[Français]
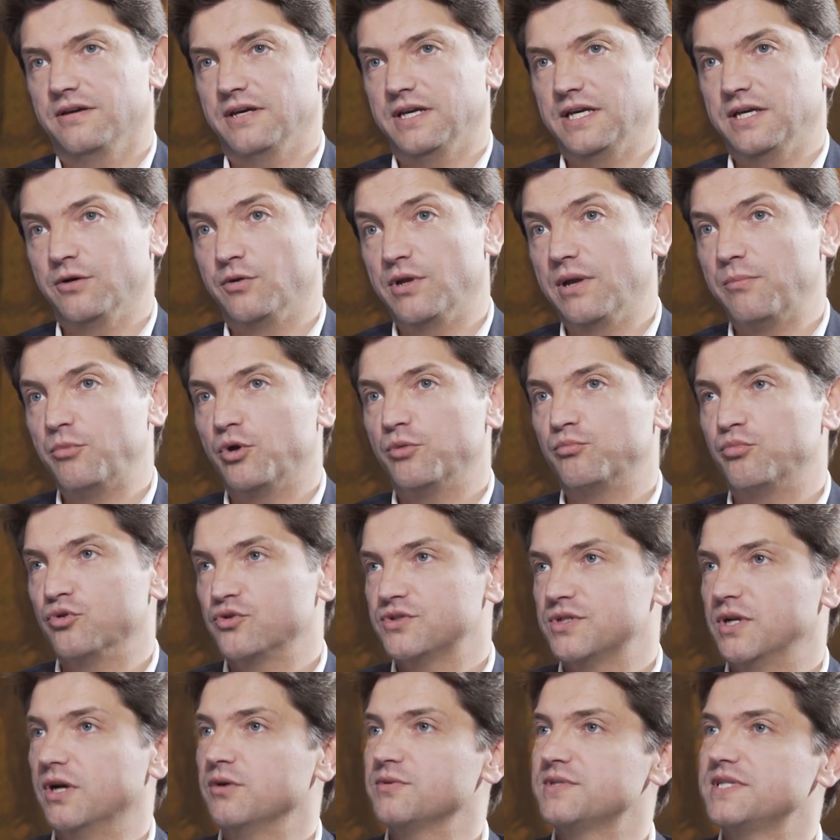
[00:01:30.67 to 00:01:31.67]
et on apporte pour
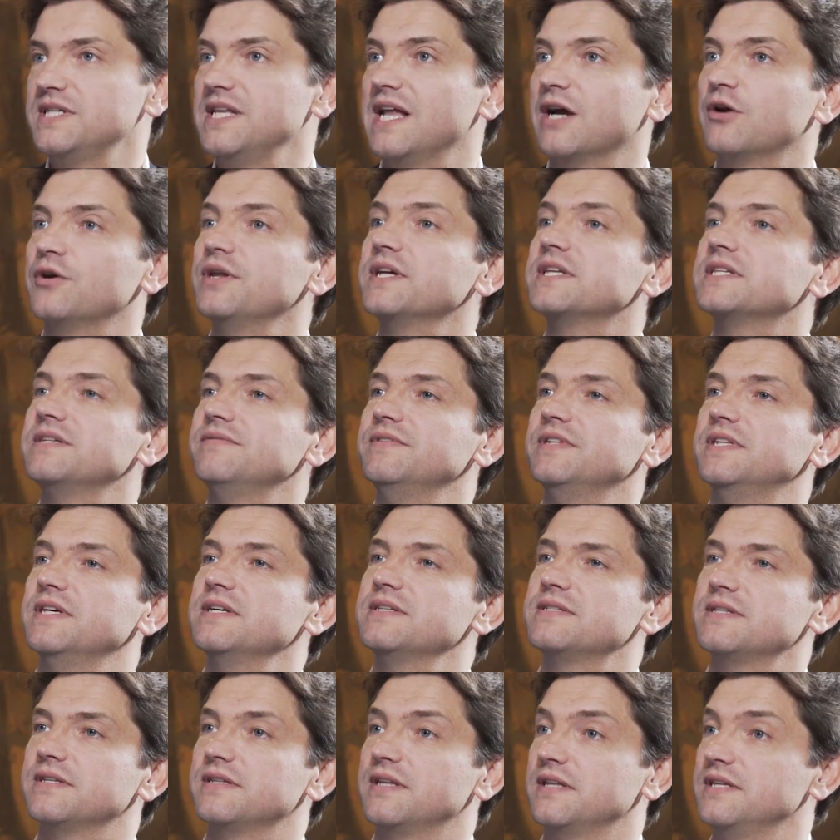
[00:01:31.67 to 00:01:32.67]
cela aussi la
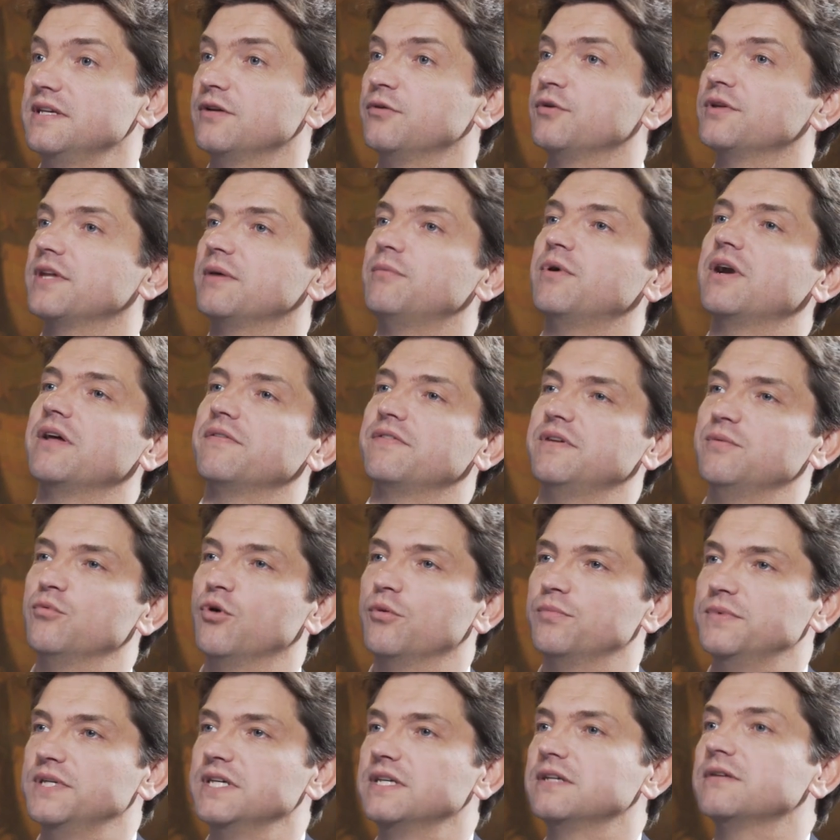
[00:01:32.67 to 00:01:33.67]
collectivité, c'est-à-dire notamment la fibre
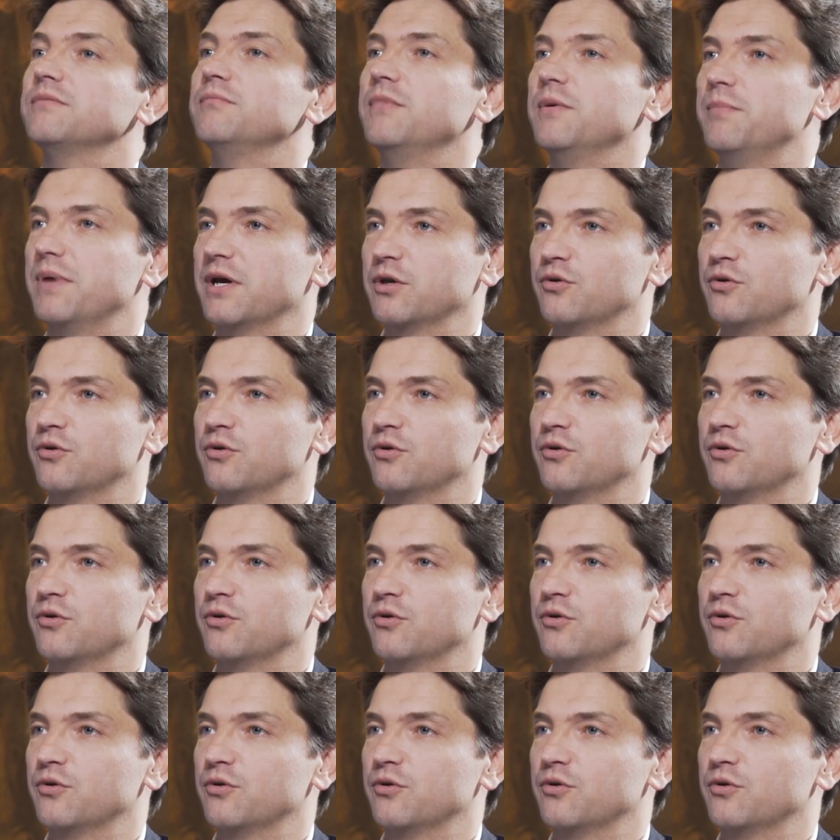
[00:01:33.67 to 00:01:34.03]
optique, mais mhm.